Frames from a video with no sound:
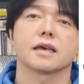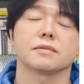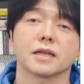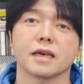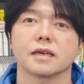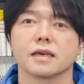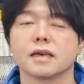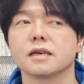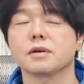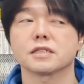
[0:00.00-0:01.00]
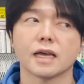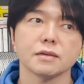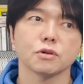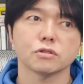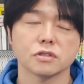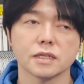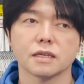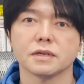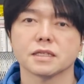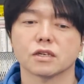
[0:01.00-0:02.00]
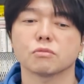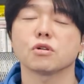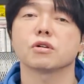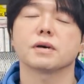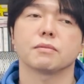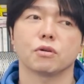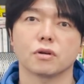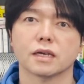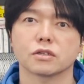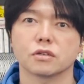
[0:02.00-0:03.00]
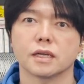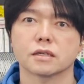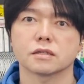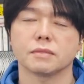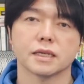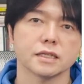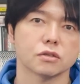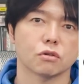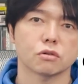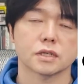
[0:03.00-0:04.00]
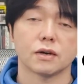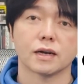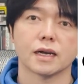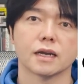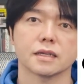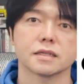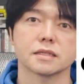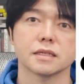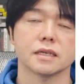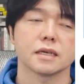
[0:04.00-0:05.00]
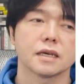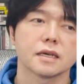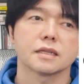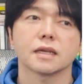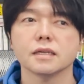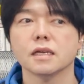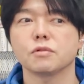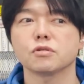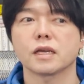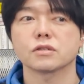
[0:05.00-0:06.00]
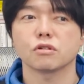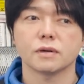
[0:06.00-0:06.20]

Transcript: 今ね、えー、まあ、だいぶ落ち着いてきましたけども、まあ、暴落、急落、まだいつ起こるかわからないですし、だいたい僕ね、相